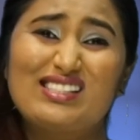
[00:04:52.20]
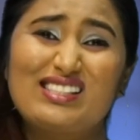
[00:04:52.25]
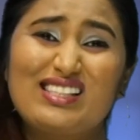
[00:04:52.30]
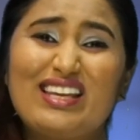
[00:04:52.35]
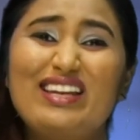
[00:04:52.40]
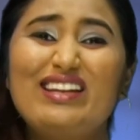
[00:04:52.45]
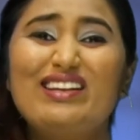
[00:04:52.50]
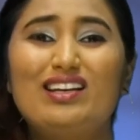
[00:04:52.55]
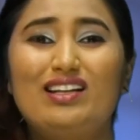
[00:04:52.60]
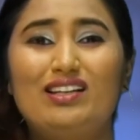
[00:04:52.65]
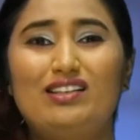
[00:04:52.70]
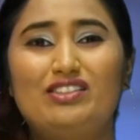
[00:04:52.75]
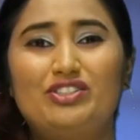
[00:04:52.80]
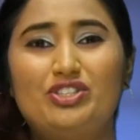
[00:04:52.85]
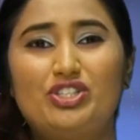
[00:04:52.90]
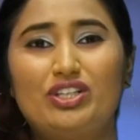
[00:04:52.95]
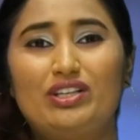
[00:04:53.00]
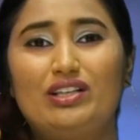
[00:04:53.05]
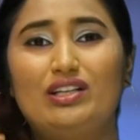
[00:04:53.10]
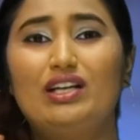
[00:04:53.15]
స్కిన్
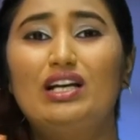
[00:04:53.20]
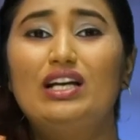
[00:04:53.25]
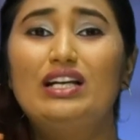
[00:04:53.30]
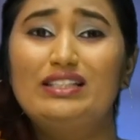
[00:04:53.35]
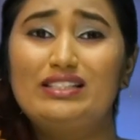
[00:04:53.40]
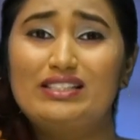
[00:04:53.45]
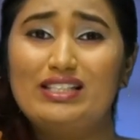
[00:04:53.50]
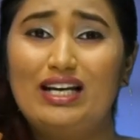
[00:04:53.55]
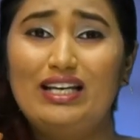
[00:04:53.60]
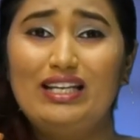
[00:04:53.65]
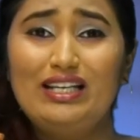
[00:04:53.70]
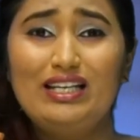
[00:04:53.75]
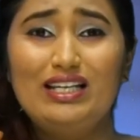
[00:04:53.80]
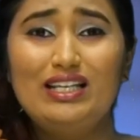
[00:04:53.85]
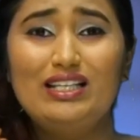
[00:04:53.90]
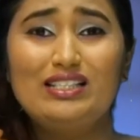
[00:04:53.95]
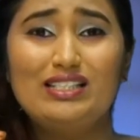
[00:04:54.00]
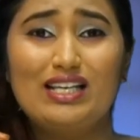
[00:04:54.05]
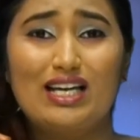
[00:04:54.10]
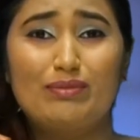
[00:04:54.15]
అలర్జీ చలికి
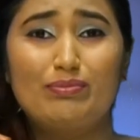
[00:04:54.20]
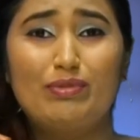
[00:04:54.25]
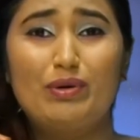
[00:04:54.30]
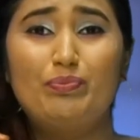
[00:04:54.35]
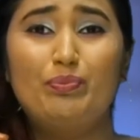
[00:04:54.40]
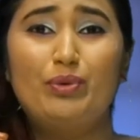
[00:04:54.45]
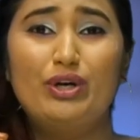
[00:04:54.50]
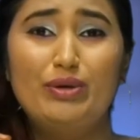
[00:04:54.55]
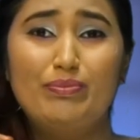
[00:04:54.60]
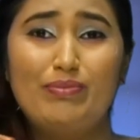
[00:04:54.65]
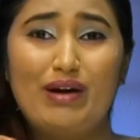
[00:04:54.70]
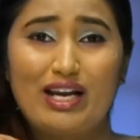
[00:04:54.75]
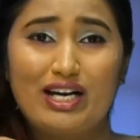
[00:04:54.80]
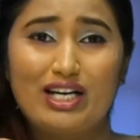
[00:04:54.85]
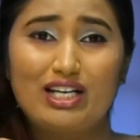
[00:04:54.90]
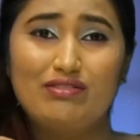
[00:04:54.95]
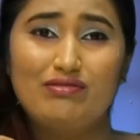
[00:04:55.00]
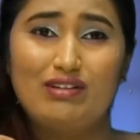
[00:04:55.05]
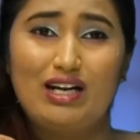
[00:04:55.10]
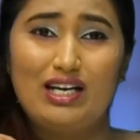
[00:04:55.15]
చర్మం
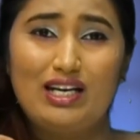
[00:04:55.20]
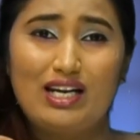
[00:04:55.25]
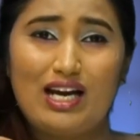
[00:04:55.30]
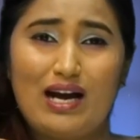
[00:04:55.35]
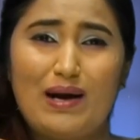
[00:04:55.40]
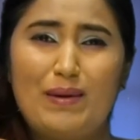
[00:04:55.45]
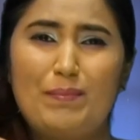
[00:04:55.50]
పొడిబారడం వల్ల